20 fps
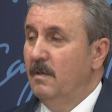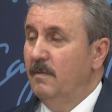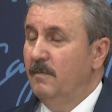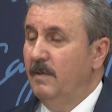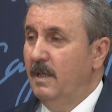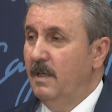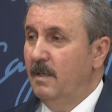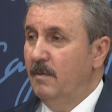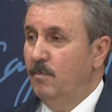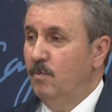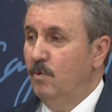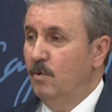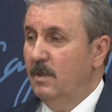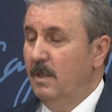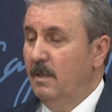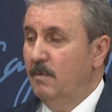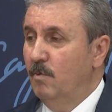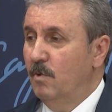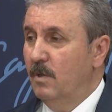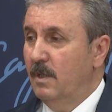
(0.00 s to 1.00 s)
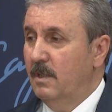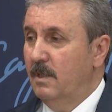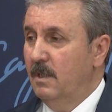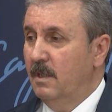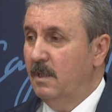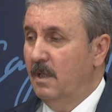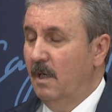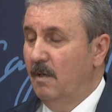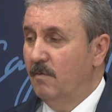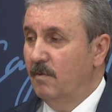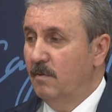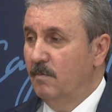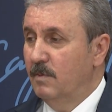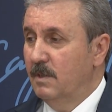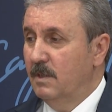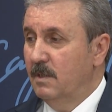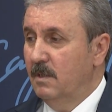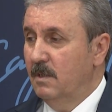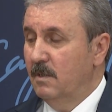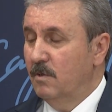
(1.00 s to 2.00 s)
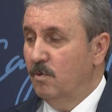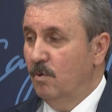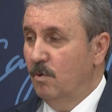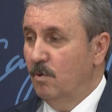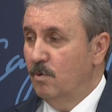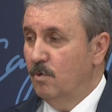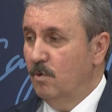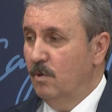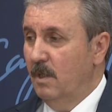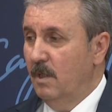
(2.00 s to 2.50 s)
Ve bu demokratik tavrımızın sonucu